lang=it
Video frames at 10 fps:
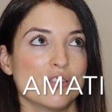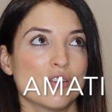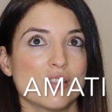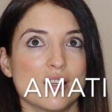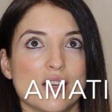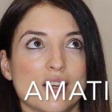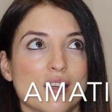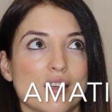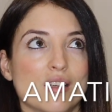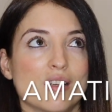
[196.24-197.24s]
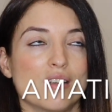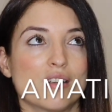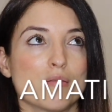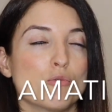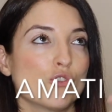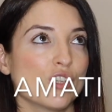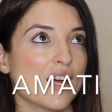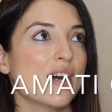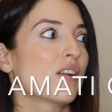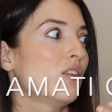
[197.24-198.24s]
Non eh,
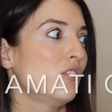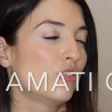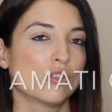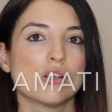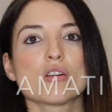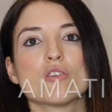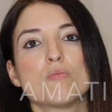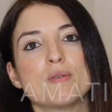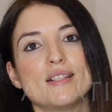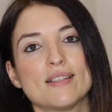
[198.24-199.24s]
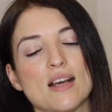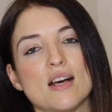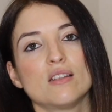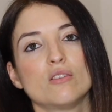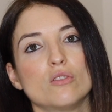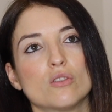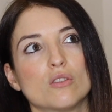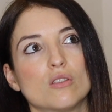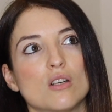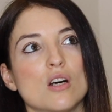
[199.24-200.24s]
rimungirare ogni giorno
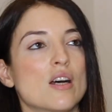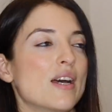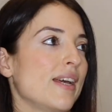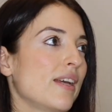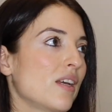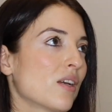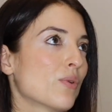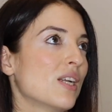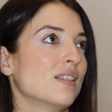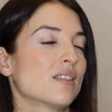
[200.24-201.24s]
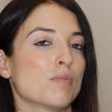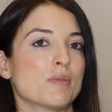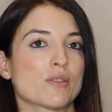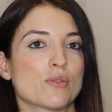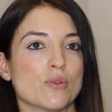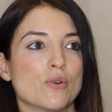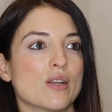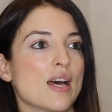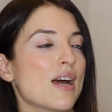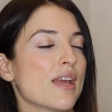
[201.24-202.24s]
pensando eh, quell'altra
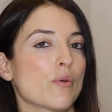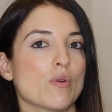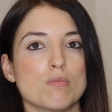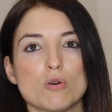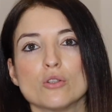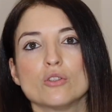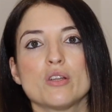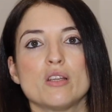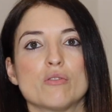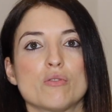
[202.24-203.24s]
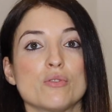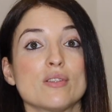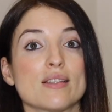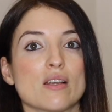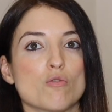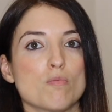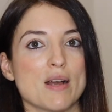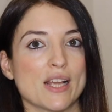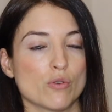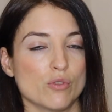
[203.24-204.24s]
persona in quel modo, io non sarò
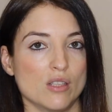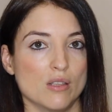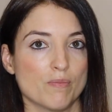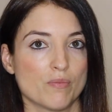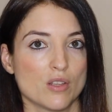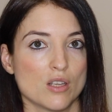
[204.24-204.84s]
mai così.